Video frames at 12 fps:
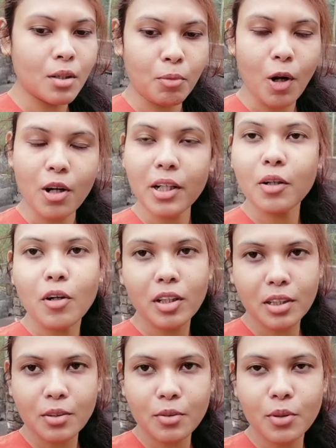ব্লগটা
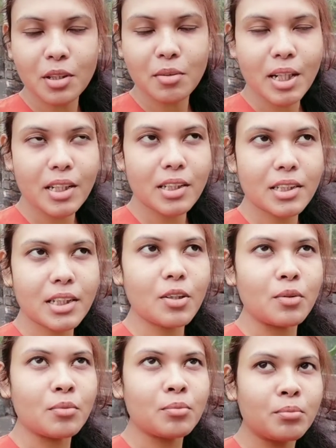কন্টিনিউ করতে পারিনি জানো
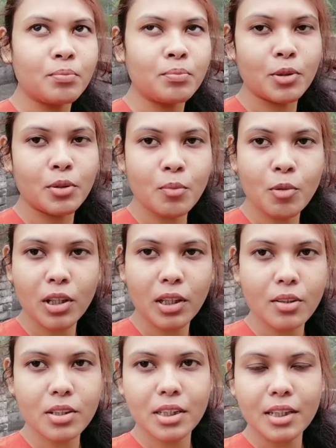প্রথম কথা
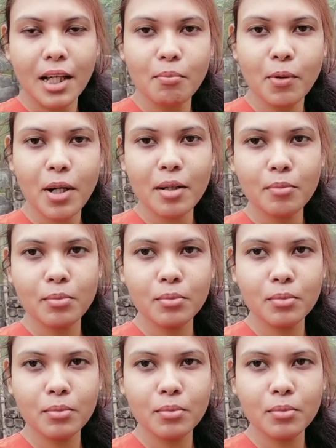হচ্ছে তারপর আর